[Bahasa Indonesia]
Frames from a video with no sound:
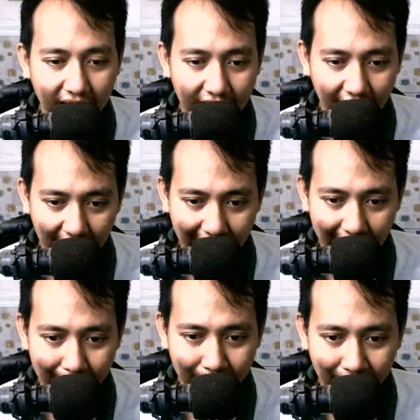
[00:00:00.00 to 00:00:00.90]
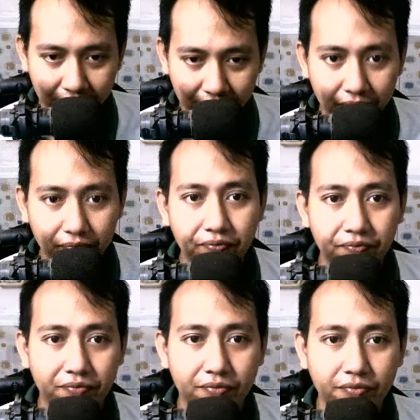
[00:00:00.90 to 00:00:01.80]
saham
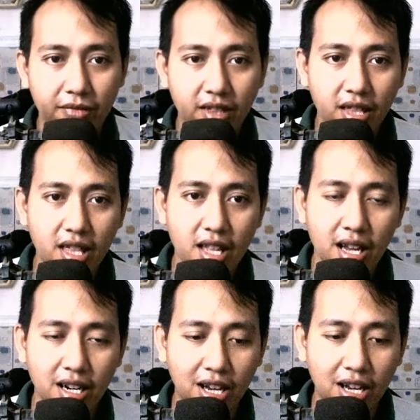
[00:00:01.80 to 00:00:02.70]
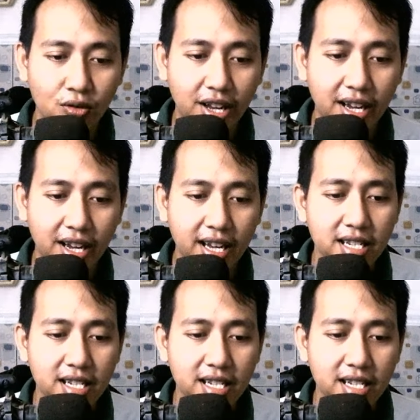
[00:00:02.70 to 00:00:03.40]
Adaro ya.